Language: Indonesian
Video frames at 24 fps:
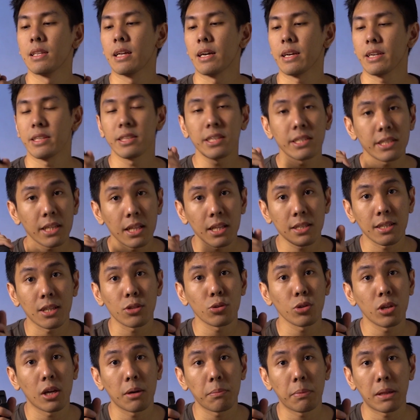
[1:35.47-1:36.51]
nah ini salah
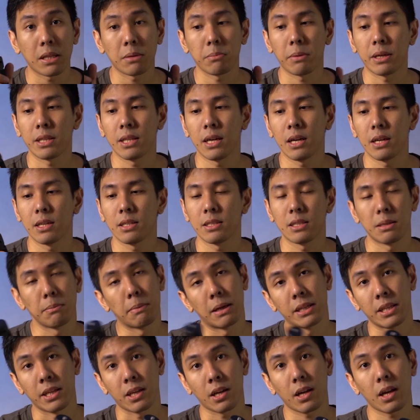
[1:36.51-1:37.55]
satu yang paling beda
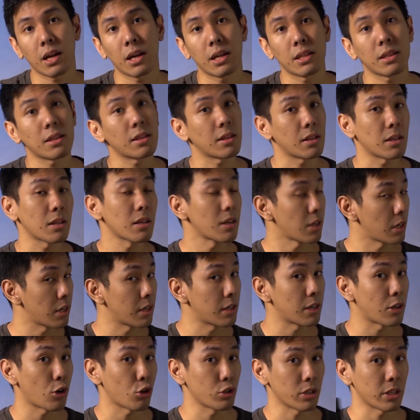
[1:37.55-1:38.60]
dibandingkan uh,
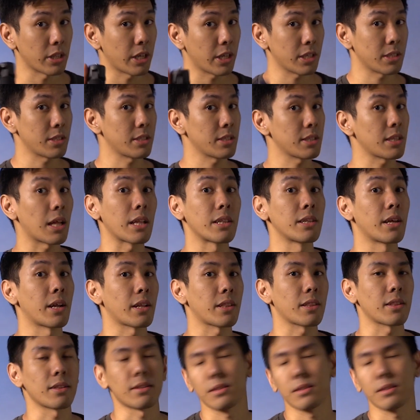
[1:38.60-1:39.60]
eh, rolling S standar